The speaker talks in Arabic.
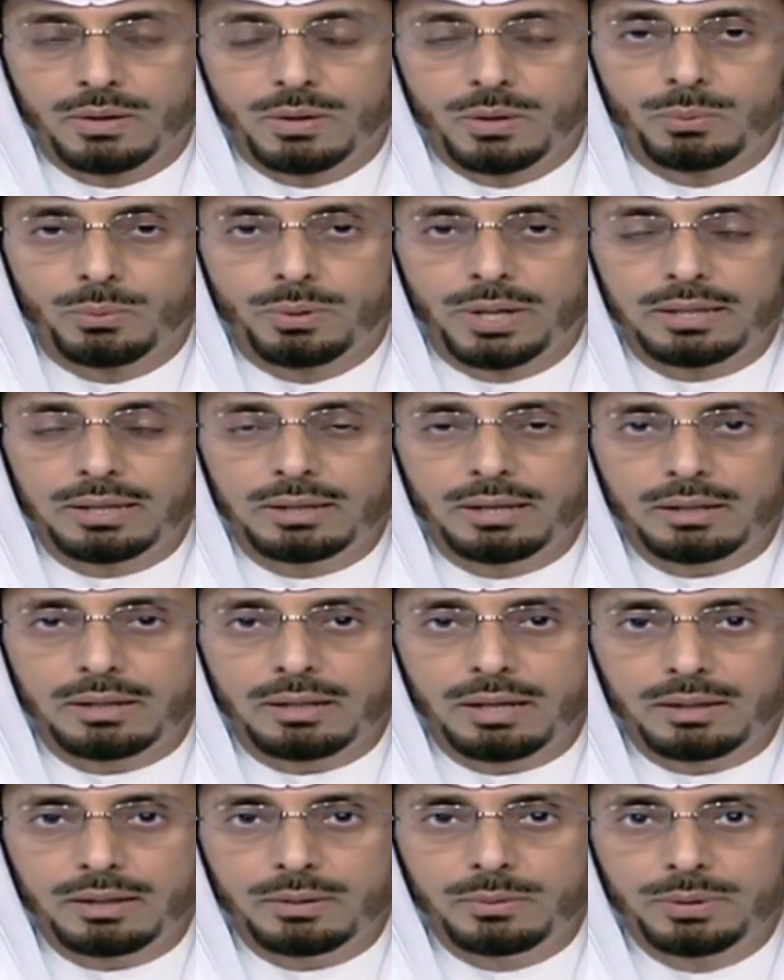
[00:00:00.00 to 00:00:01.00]
وإذا
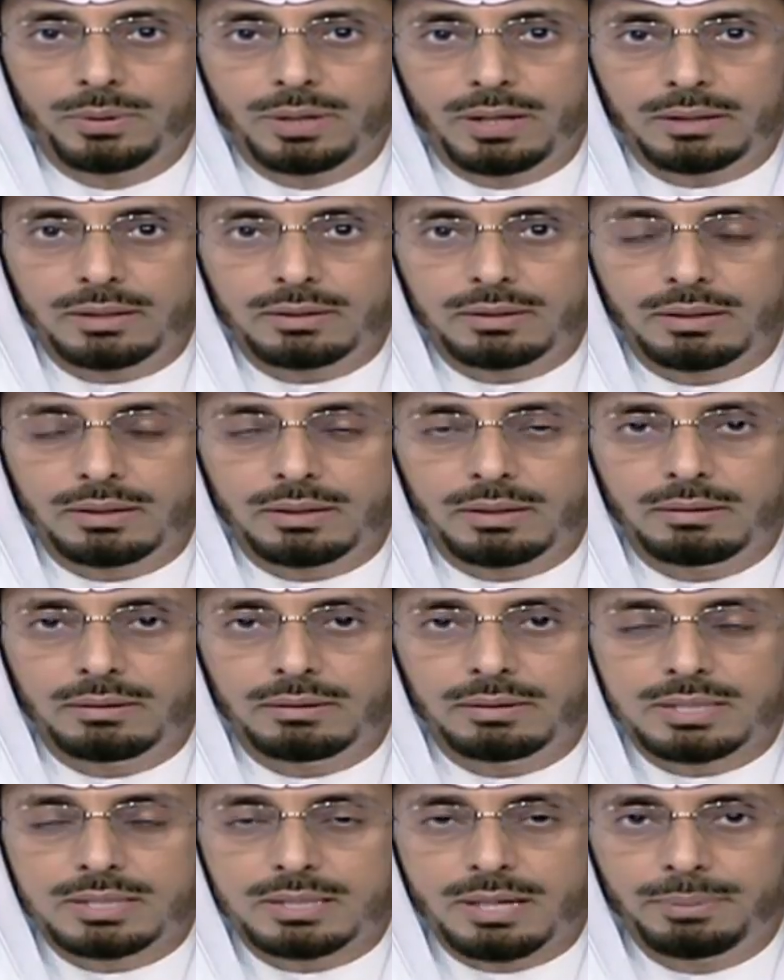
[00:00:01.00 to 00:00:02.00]
كان هناك
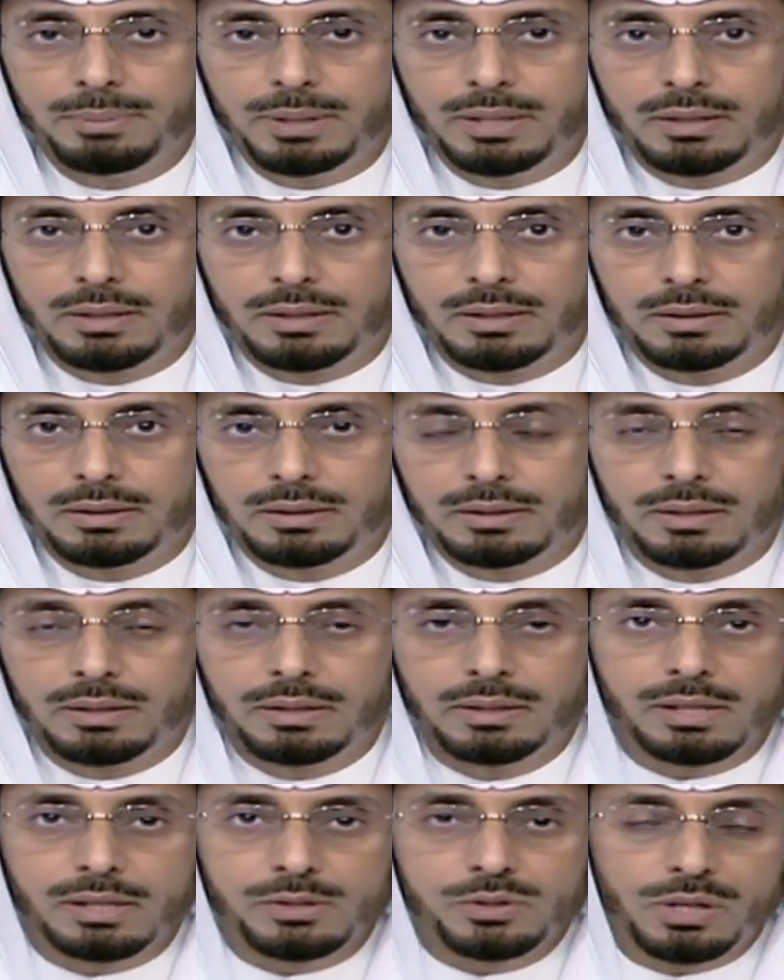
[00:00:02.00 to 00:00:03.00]
سبيل
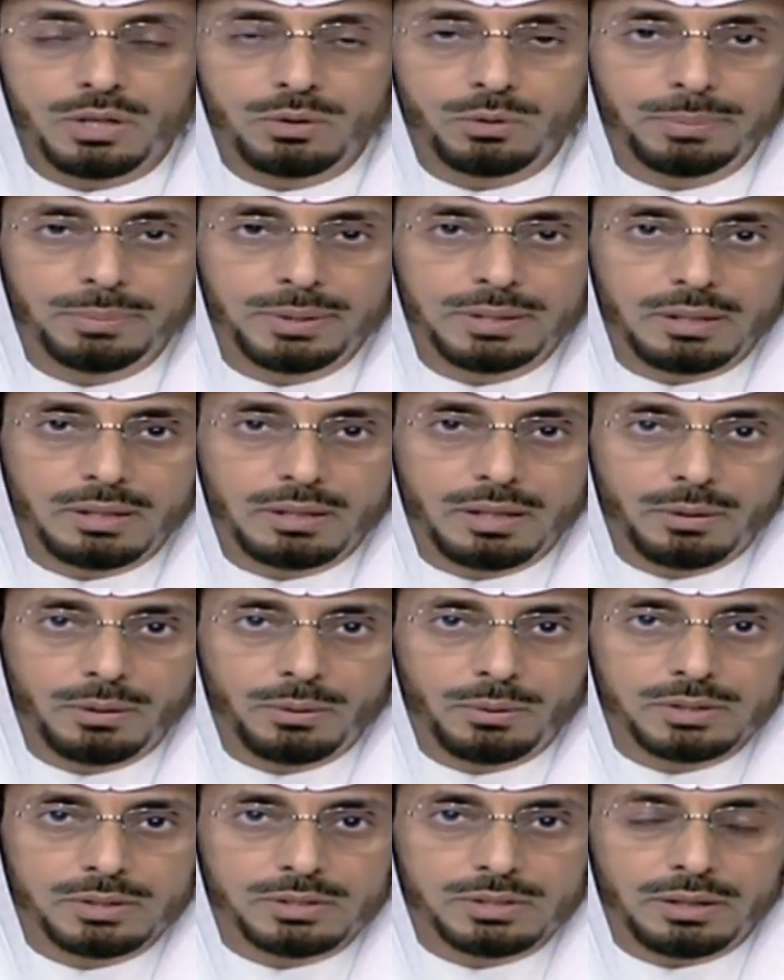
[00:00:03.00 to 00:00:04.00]
لتجنب التدخل
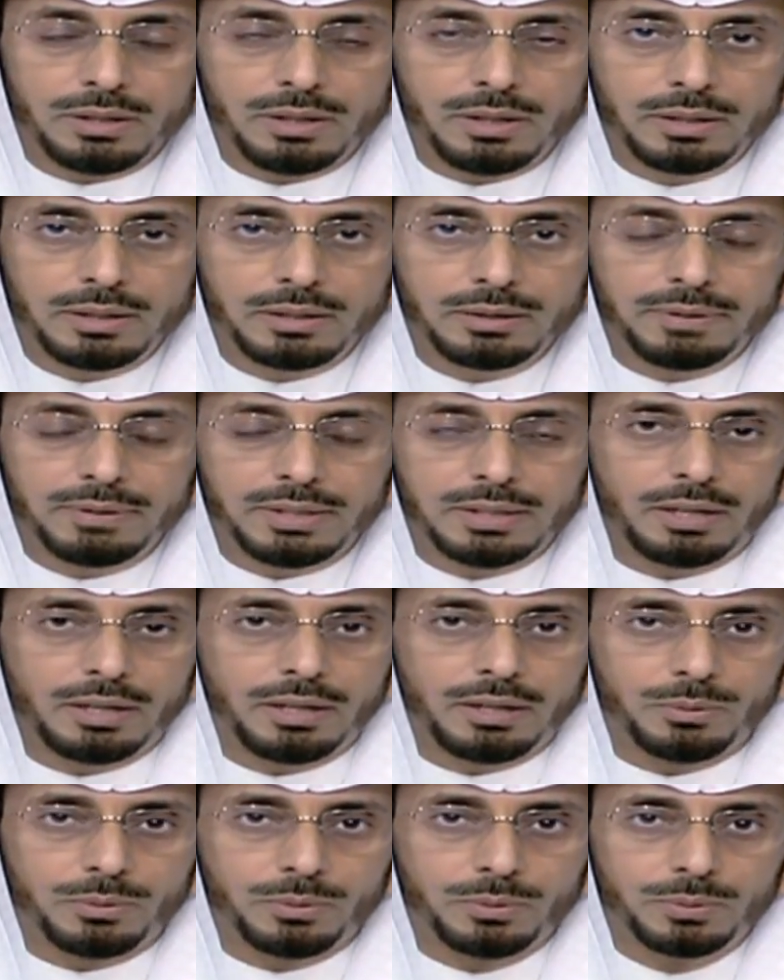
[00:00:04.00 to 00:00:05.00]
الجراحي
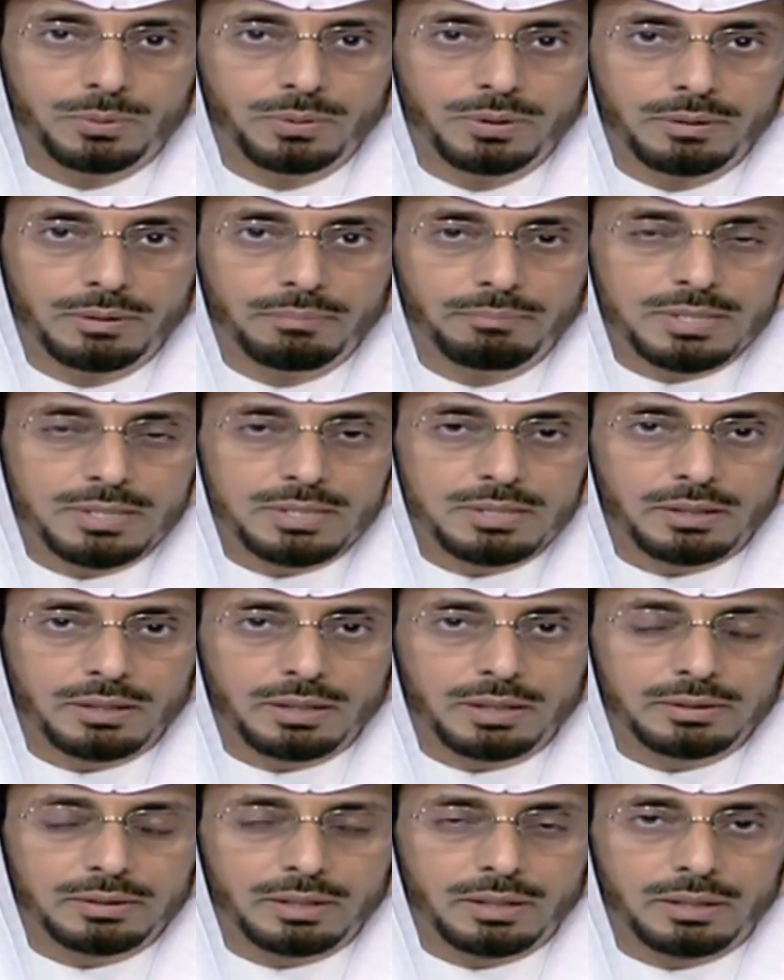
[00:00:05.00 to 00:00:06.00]
فاتخذه ما
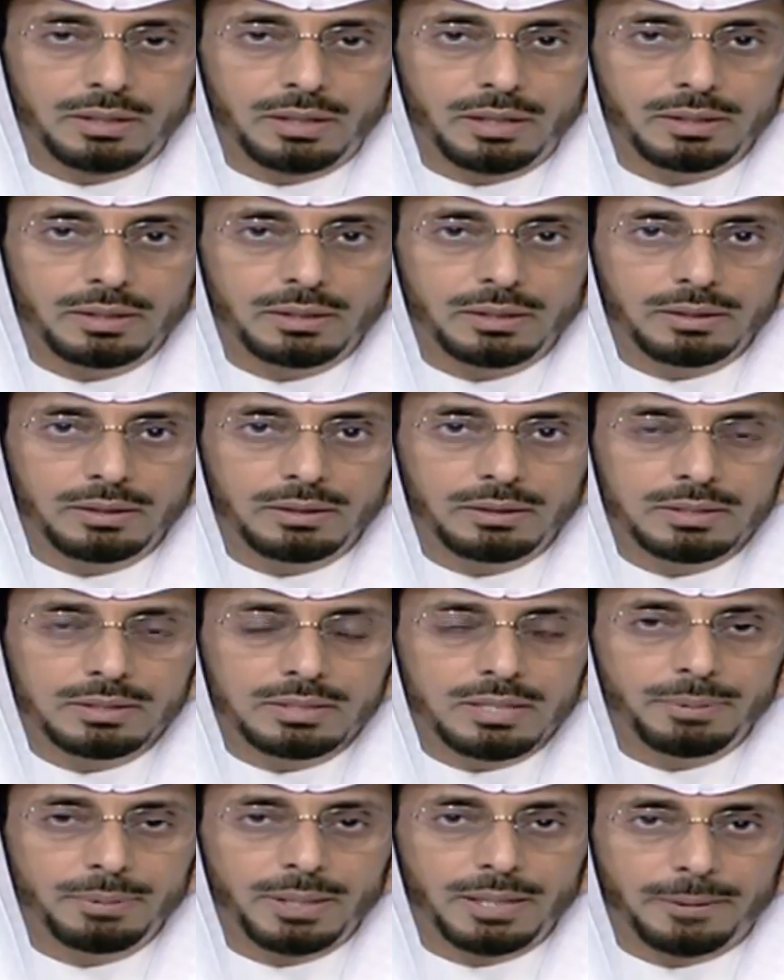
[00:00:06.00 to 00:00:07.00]
استطعت لذلك
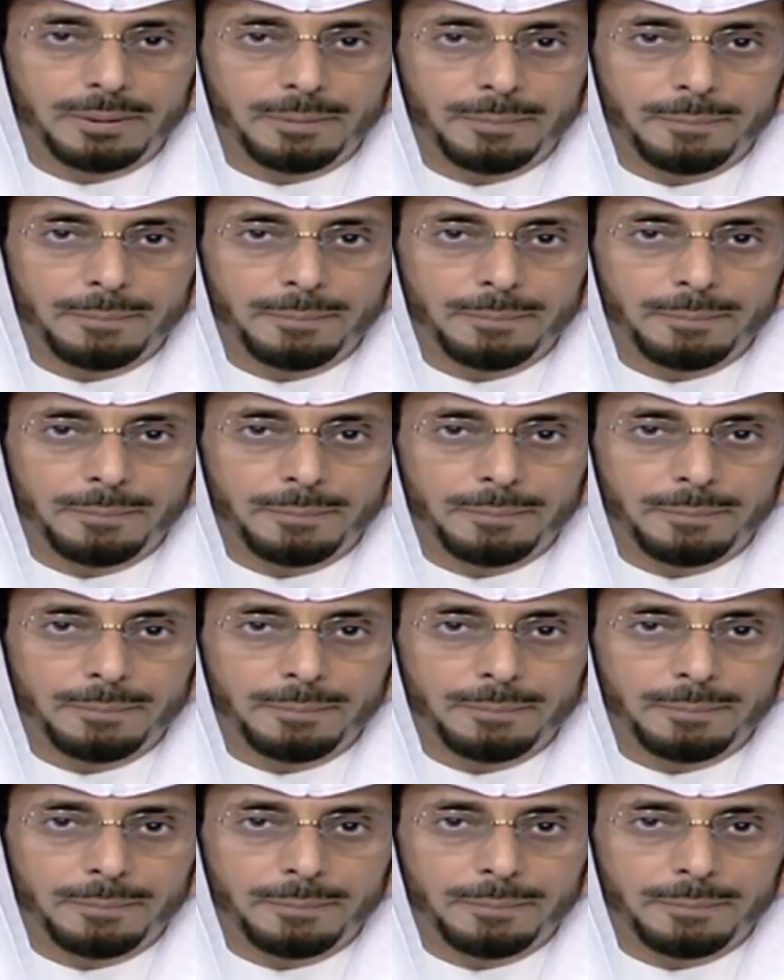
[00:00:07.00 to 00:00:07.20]
سبيلا